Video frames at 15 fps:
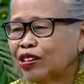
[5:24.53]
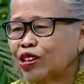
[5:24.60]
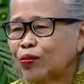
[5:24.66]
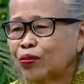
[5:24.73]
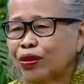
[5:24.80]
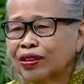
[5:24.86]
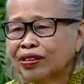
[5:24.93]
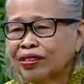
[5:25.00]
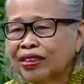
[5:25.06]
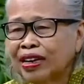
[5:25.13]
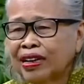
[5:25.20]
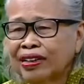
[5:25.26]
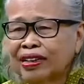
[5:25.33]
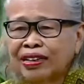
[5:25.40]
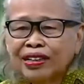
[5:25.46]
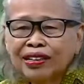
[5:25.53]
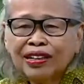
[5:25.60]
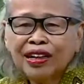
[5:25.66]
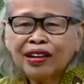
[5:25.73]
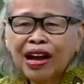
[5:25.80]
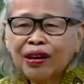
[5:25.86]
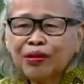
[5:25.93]
siapa ngerti nek kene
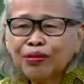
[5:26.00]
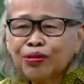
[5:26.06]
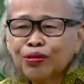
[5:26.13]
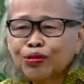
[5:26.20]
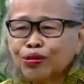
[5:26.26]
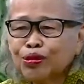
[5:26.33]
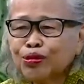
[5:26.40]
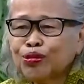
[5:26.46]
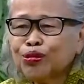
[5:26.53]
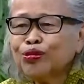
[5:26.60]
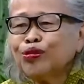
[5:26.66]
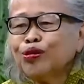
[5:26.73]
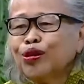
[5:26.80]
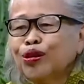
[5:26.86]
ge anu cucuk